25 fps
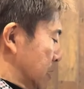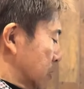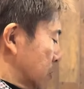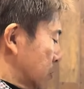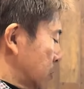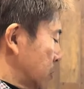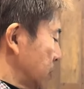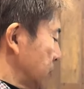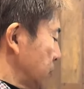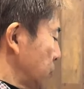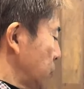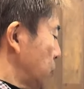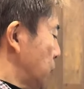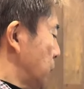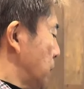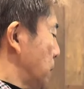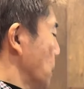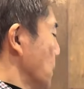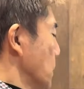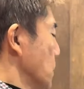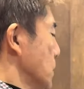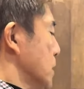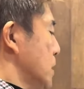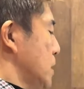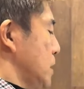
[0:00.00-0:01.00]
これも
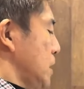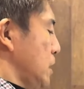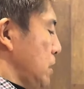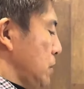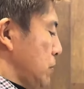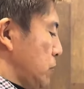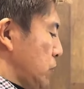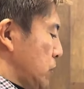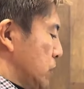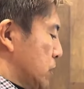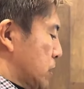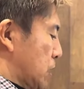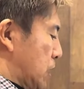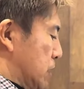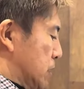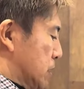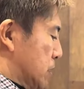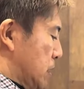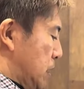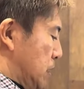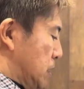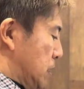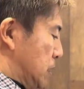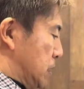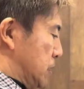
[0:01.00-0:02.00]
EV 単
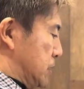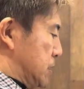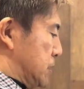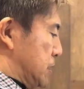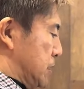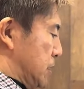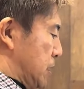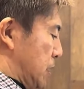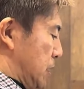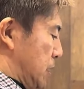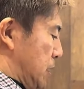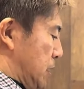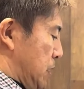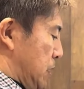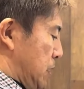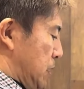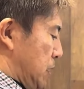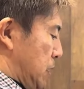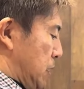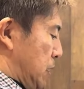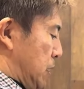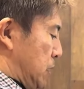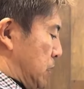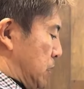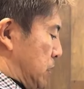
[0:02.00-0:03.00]
体でですね、
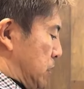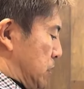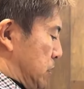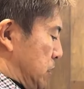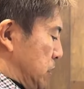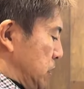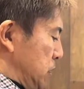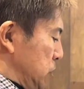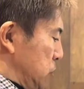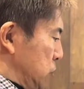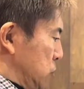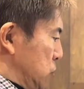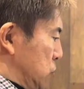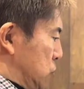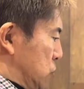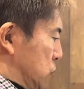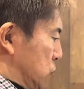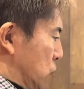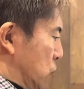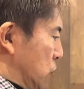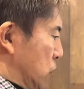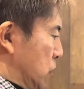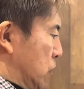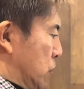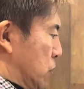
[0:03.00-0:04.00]
え
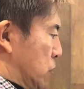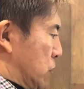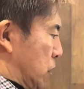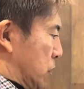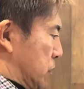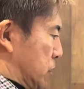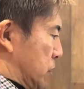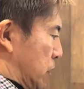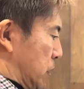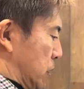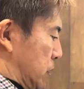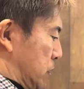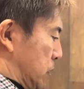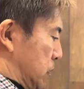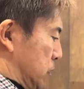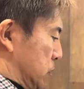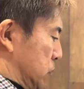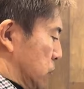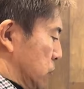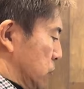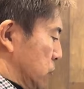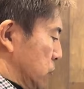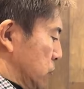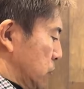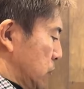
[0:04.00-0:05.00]
25キロだったかな
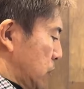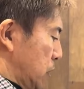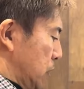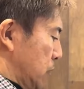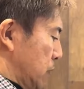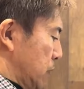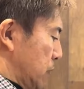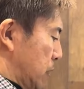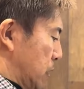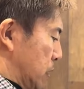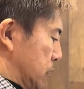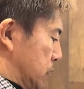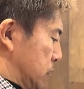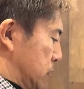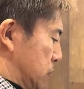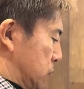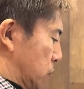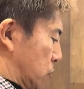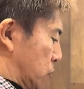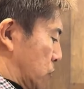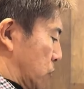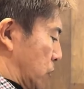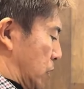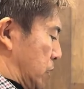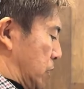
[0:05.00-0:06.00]
そのぐらいは走る
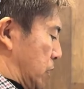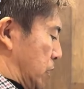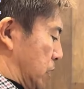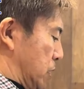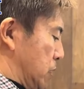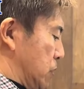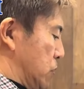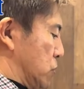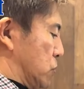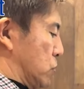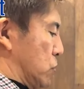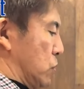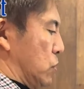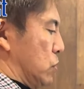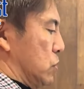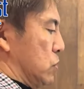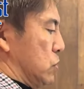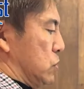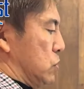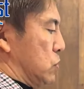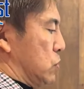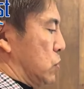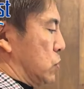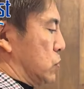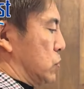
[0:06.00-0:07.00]
ことができると
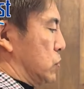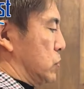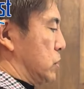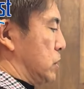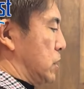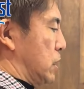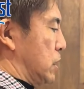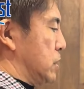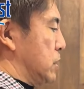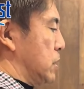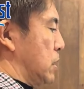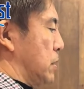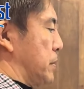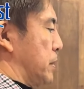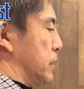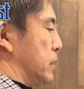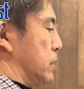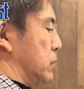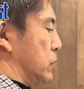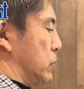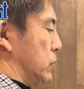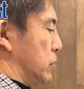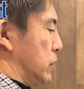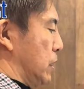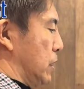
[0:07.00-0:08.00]
いうことになってま
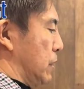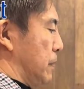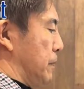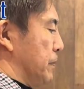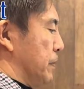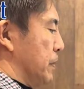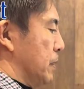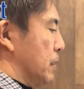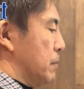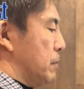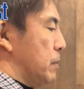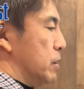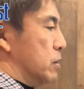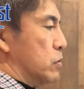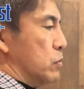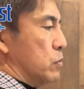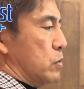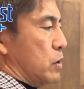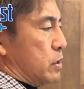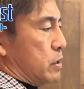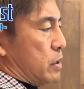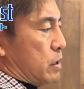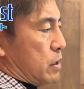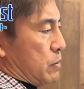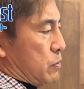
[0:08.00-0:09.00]
すので、まあ、その
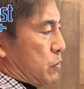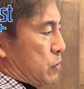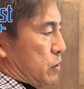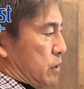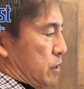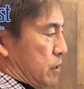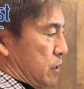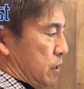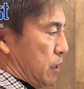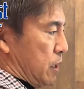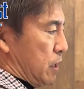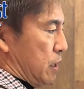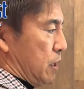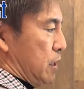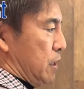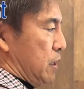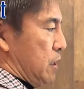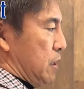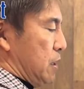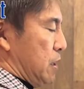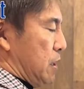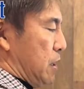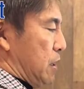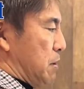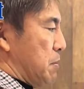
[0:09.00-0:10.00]
辺りもですね
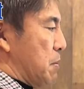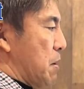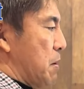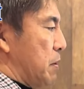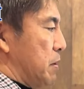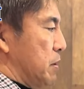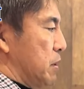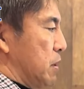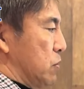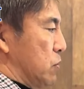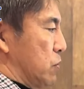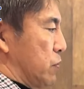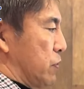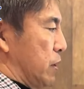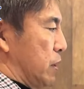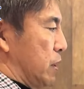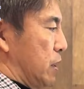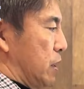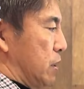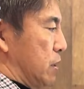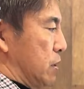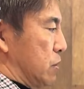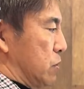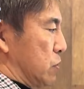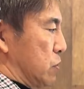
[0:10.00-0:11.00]
今までの
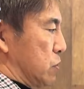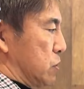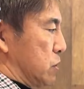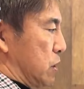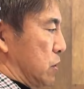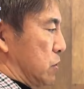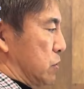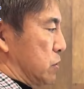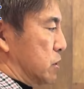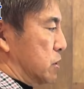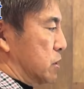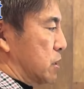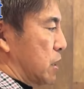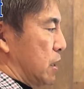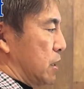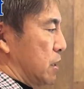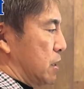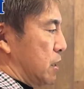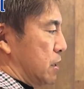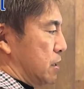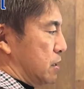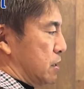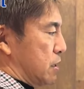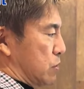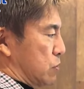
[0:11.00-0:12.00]
フェラーリとしての使い
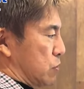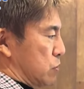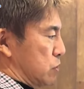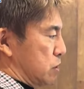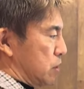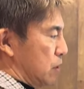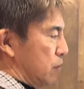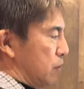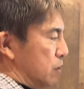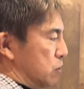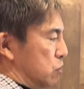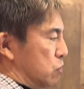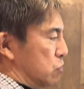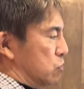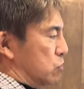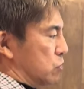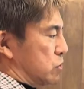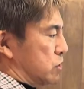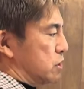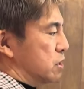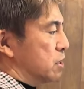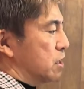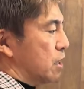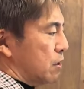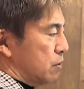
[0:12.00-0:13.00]
勝手としてはちょっ
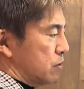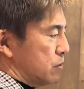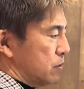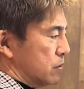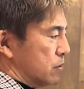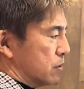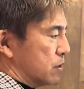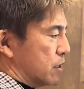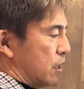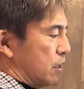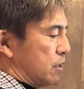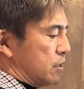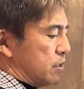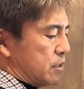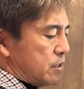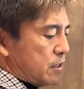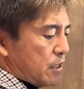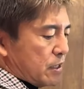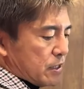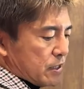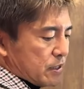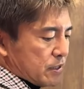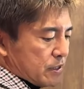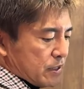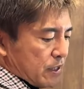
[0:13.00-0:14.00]
と違う感じ
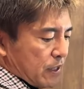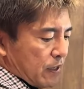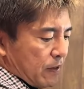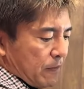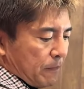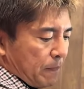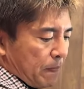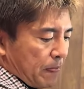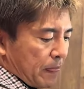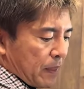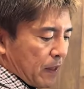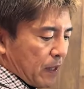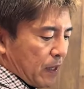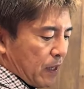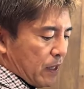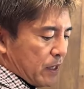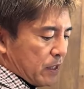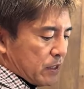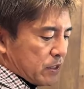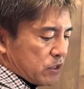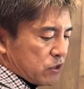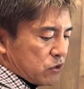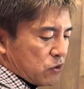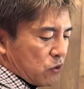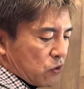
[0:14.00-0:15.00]
でですね
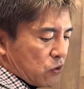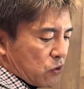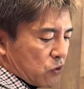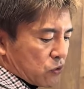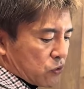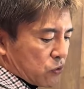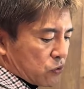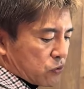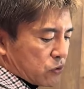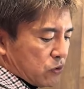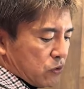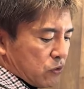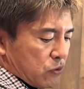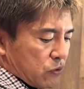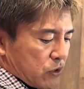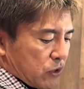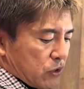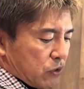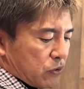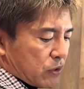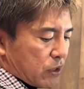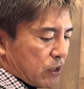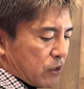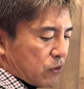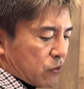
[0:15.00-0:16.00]
使用用途っていうのを
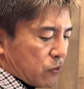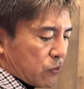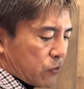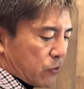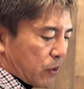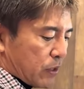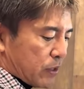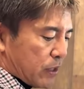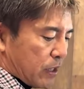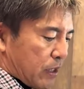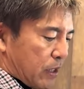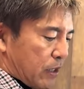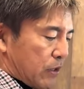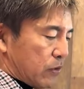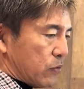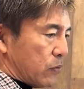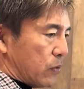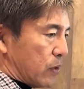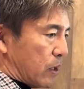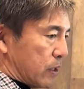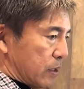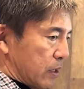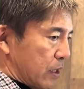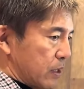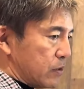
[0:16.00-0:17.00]
広げることができるの
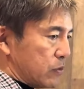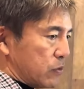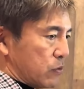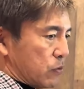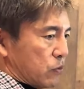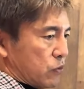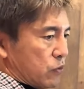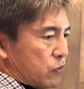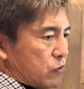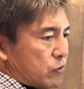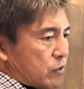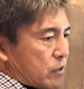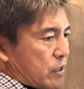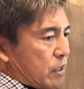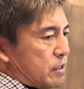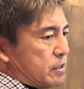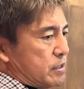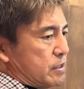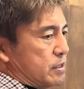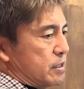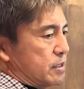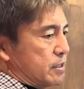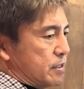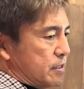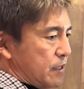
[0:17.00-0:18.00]
かなという感
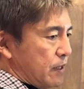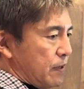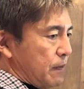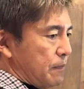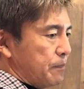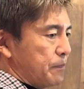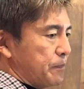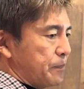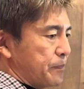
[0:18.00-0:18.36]
じですね。